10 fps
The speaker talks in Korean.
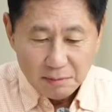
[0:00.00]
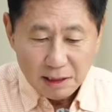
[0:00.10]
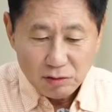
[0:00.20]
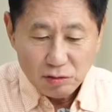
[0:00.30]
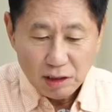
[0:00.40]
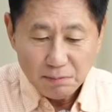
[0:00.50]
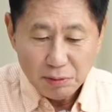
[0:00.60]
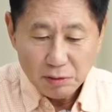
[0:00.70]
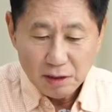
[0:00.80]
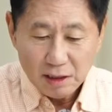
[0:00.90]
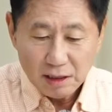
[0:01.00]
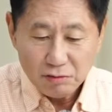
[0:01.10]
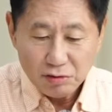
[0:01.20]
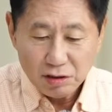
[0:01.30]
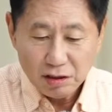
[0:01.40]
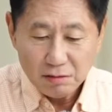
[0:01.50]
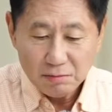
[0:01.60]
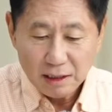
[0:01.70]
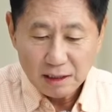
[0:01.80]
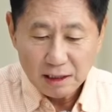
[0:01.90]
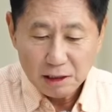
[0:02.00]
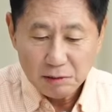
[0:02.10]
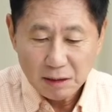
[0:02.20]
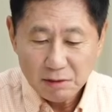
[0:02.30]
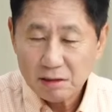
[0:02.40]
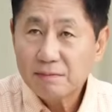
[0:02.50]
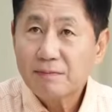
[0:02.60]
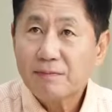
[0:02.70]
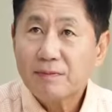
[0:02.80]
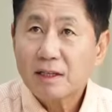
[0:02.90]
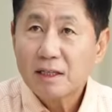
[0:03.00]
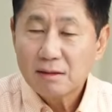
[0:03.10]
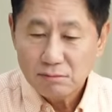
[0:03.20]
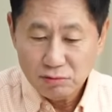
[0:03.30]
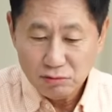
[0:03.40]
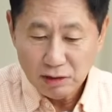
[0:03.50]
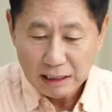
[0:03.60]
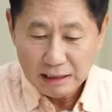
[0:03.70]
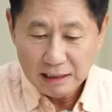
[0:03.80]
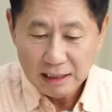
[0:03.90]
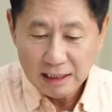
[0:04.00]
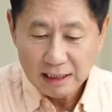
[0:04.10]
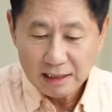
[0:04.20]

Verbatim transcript: 배추 한 포기에 9,123원, 무한계에